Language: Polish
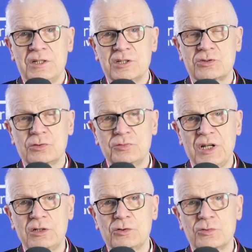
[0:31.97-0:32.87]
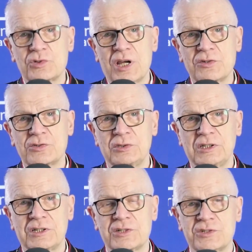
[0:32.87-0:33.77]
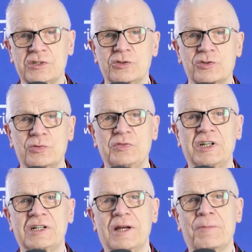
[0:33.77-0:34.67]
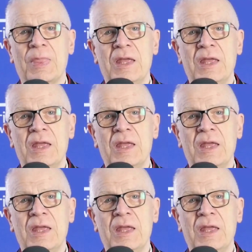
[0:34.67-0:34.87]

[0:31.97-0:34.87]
jest tą wielką szansą dla każdego człowieka.